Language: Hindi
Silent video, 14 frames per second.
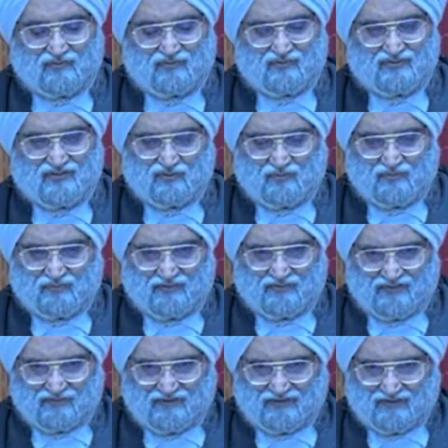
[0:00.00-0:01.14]
उनका जो भी
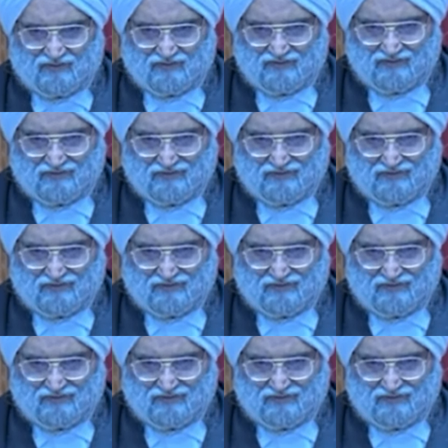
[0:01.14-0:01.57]
परिवार वाला होगा